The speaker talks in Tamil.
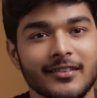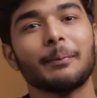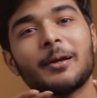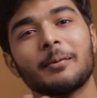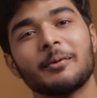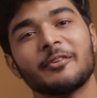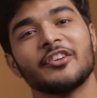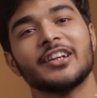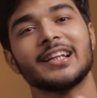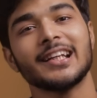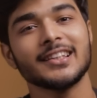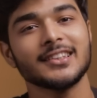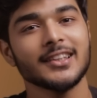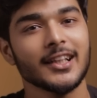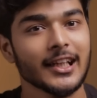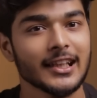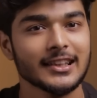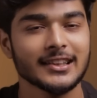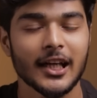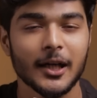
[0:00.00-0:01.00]
இப்போ நம்ம ஃபிட்னஸ்
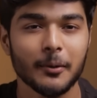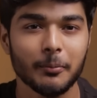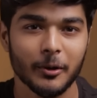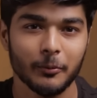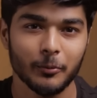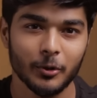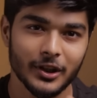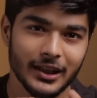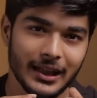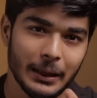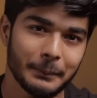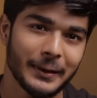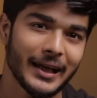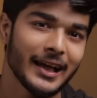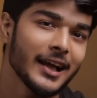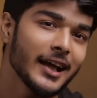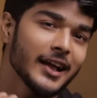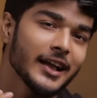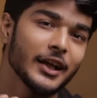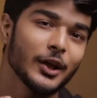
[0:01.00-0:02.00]
ஜேர்னியை ஸ்டார்ட் பண்ணும்போது நம்ம
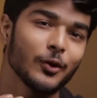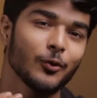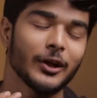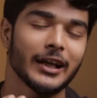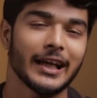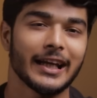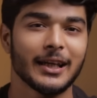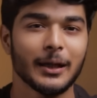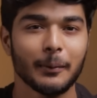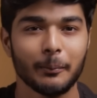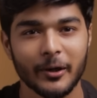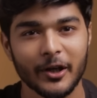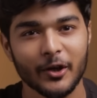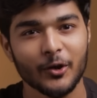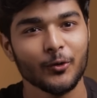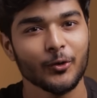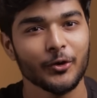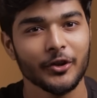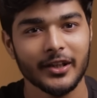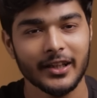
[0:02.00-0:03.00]
எல்லாருக்கிட்டையும் ஒரு கெட்ட
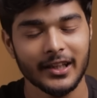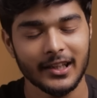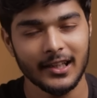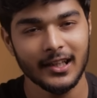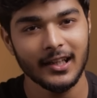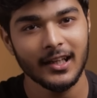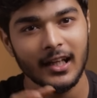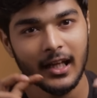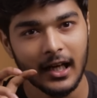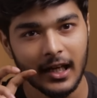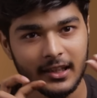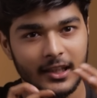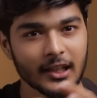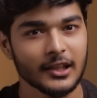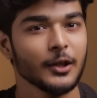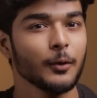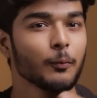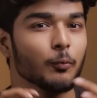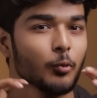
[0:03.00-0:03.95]
பழக்கம் ஒன்று இருக்குது அதாவது